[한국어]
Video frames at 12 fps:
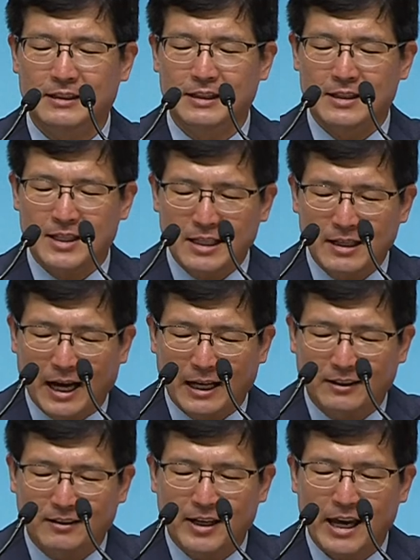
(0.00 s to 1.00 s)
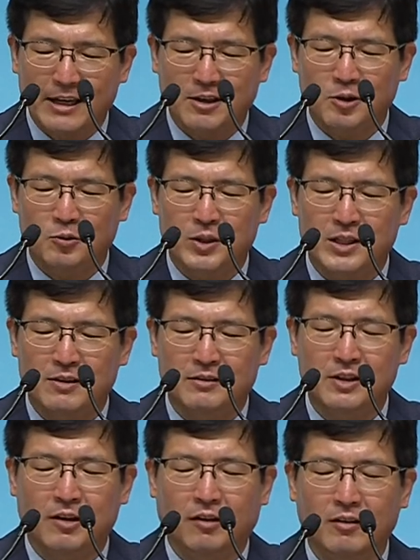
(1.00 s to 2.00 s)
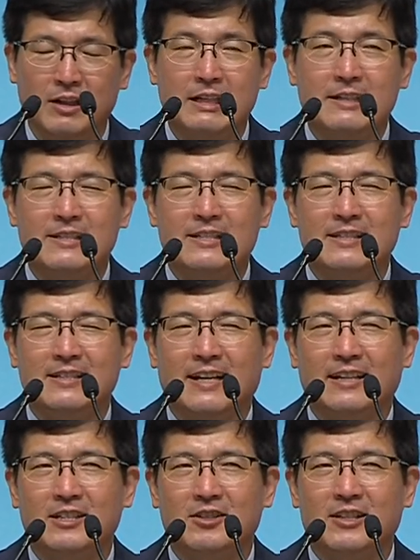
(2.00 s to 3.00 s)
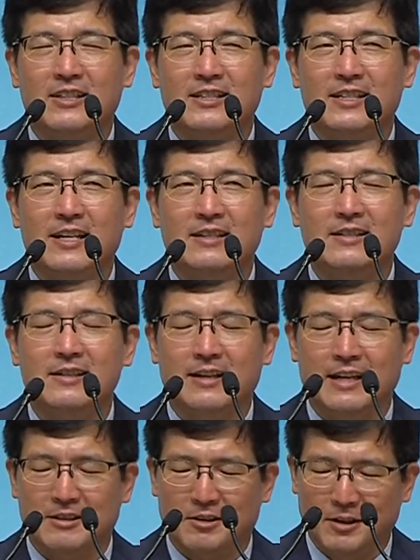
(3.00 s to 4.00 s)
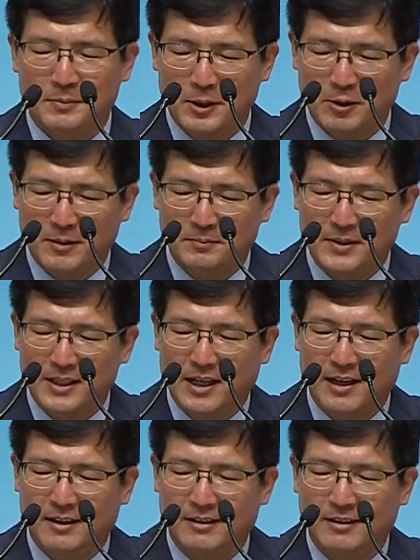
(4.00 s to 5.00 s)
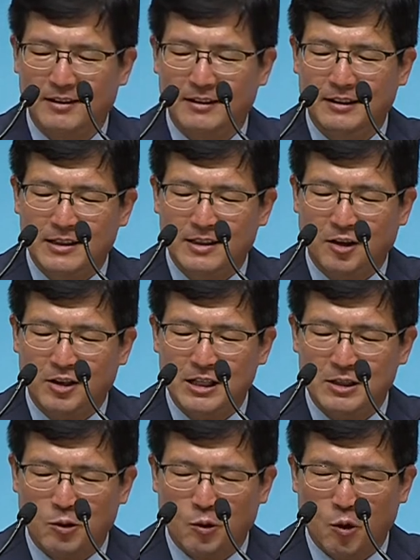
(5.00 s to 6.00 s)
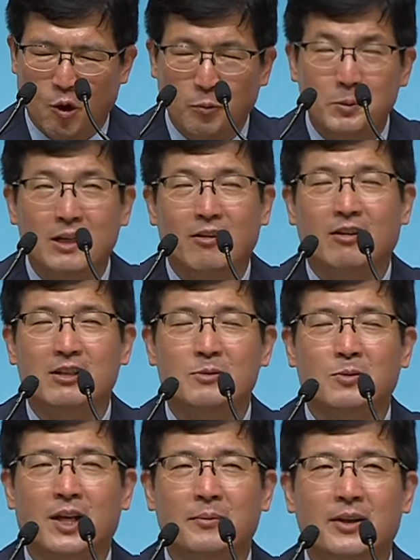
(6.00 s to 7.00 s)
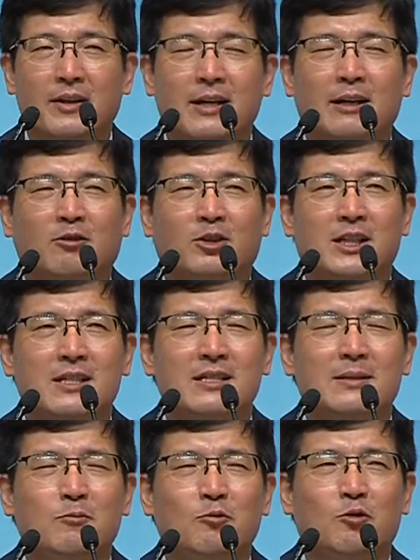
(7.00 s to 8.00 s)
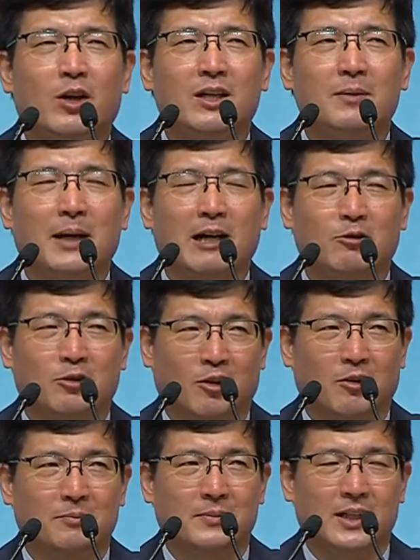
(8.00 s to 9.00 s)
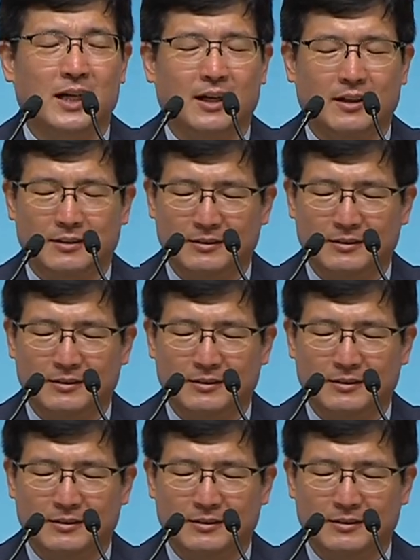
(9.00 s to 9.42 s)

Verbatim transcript: 자, 이 갈등의 해결을 위해서는요, 신앙적인 체질 개선이 필요합니다. 여기에서 꼭 필요한 것이 뭐냐면 우리의 습관을 바꾸는 겁니다.